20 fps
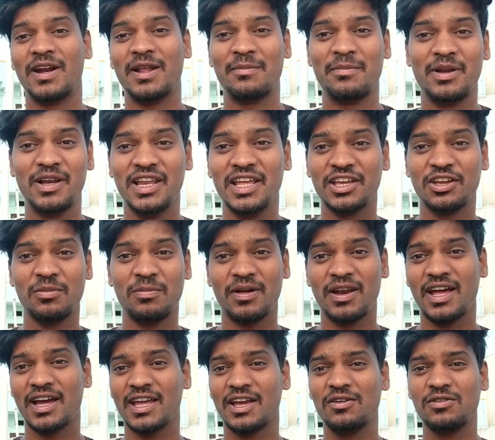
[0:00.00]
है ना बिल्डिंग के
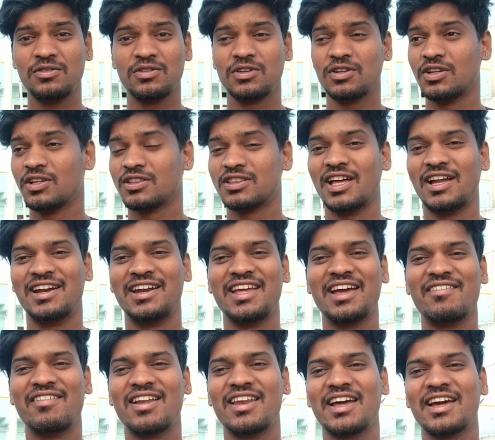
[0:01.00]
ऊपर आ गया हूँ ठंडी
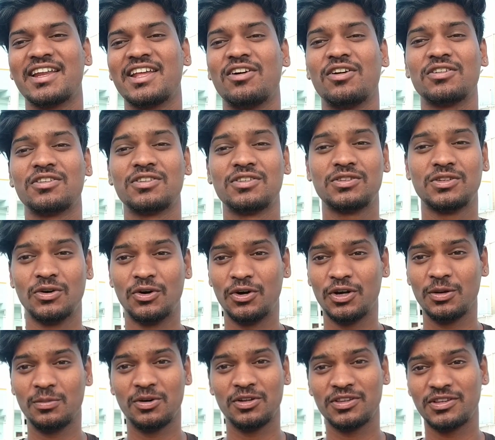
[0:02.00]
हवा लग रही है और
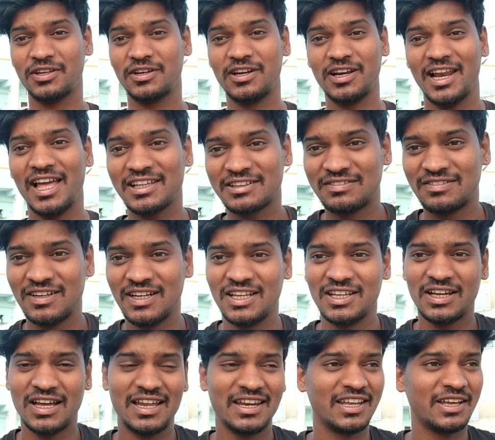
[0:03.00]
थोड़ी बहुत रिलैक्स
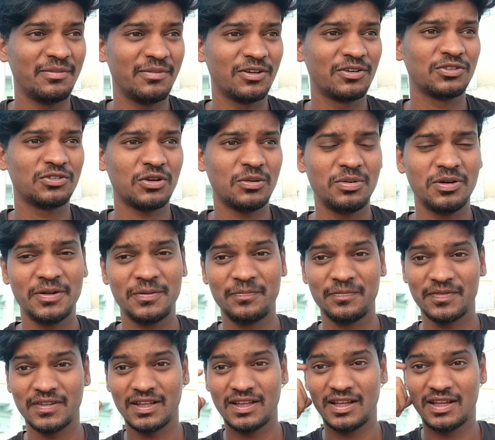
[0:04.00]
फीलिंग आ रही है मेरे को
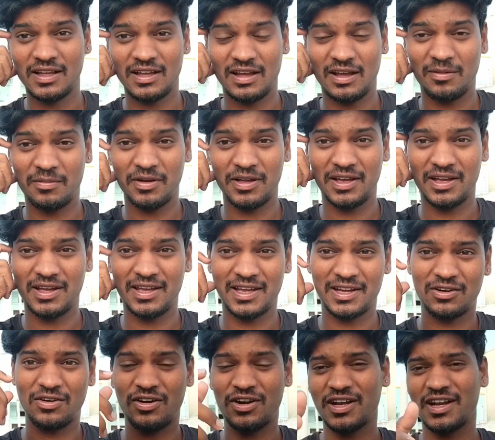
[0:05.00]
तो अब
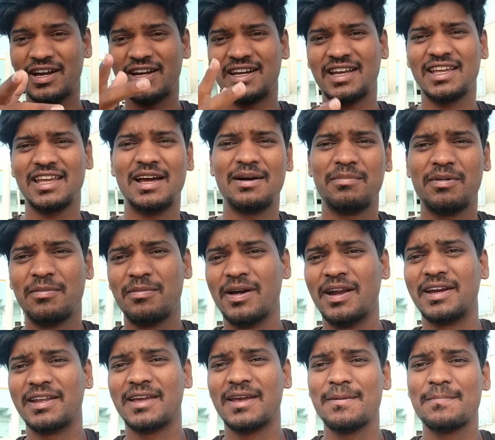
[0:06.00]
एक और घंटा यहाँ पर
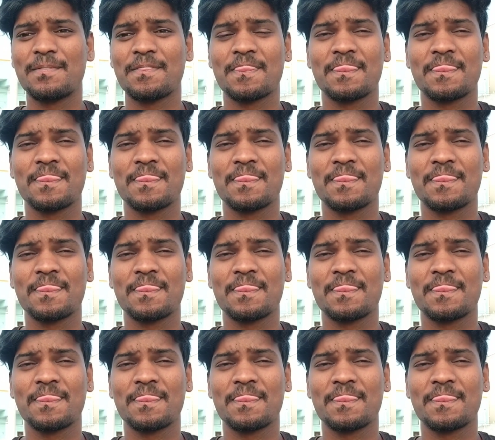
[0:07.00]
बैठ के